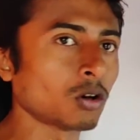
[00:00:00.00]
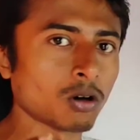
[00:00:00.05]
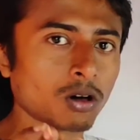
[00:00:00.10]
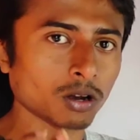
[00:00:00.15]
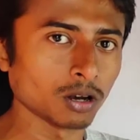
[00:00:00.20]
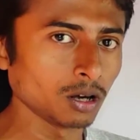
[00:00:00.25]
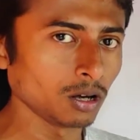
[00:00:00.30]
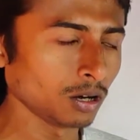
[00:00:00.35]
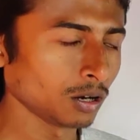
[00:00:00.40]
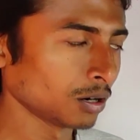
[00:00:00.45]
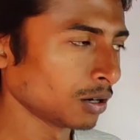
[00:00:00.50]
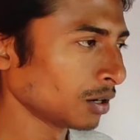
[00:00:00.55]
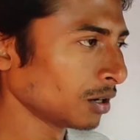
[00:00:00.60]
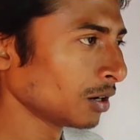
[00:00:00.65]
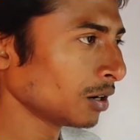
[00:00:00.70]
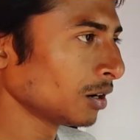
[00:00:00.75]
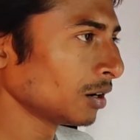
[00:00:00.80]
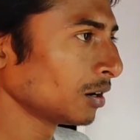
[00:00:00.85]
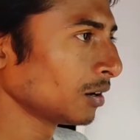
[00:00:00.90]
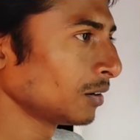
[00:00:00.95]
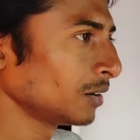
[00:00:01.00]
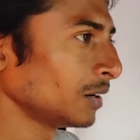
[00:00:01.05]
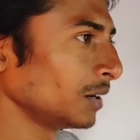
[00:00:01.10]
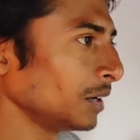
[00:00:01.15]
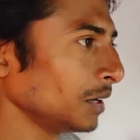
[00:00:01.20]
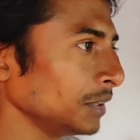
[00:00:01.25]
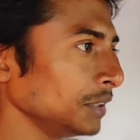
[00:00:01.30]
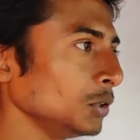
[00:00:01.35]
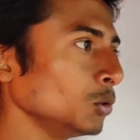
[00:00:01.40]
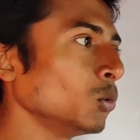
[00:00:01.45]
নল
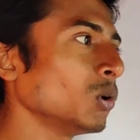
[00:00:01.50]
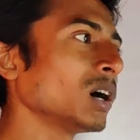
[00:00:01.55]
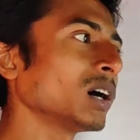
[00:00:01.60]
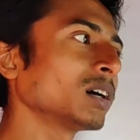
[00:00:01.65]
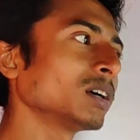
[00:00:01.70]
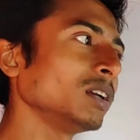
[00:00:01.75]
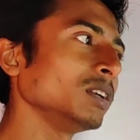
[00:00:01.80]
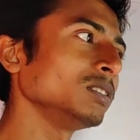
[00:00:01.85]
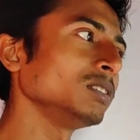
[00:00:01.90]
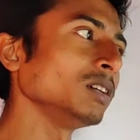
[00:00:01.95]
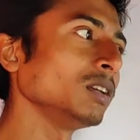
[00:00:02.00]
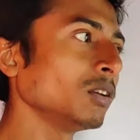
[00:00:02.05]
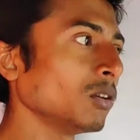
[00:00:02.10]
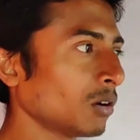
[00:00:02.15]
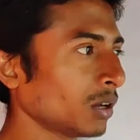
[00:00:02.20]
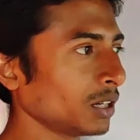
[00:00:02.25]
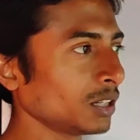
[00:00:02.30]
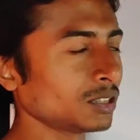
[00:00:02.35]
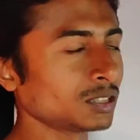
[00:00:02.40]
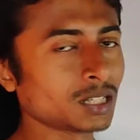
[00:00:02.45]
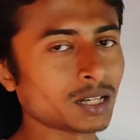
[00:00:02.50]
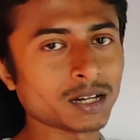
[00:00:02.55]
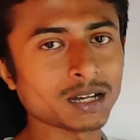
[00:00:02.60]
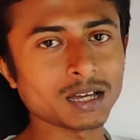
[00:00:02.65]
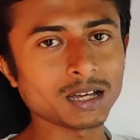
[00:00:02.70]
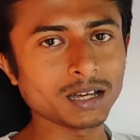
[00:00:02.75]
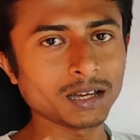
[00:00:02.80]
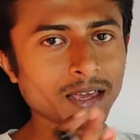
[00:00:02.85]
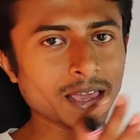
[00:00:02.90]
ইউ আকৃতির নলের দ্বারা